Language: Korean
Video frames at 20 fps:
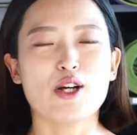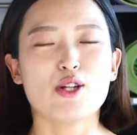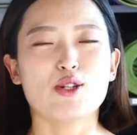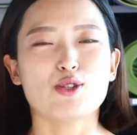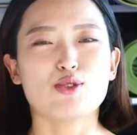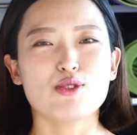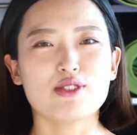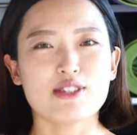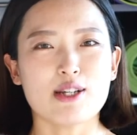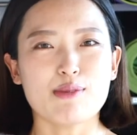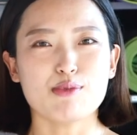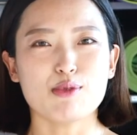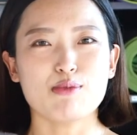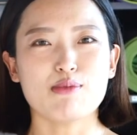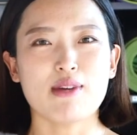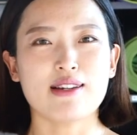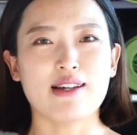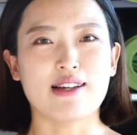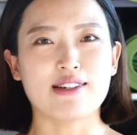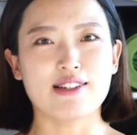
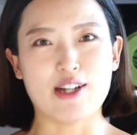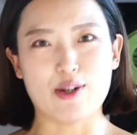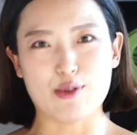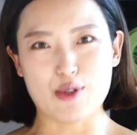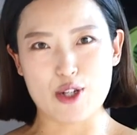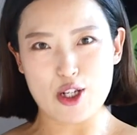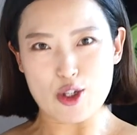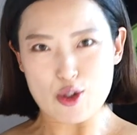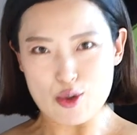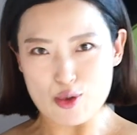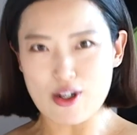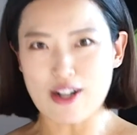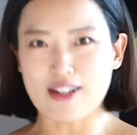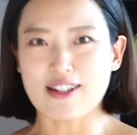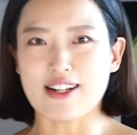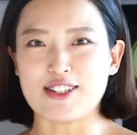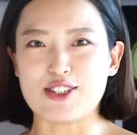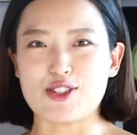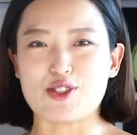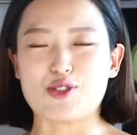출산뿐만 아니라 우리는
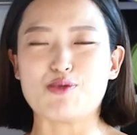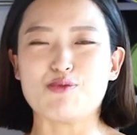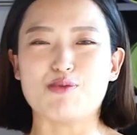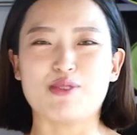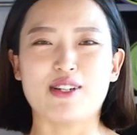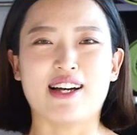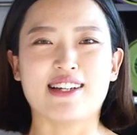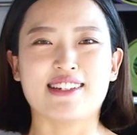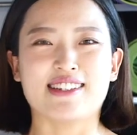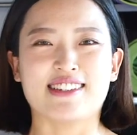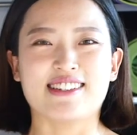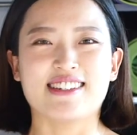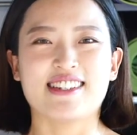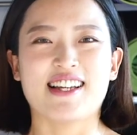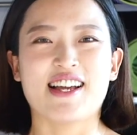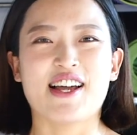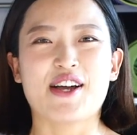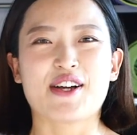육아까지 준비하는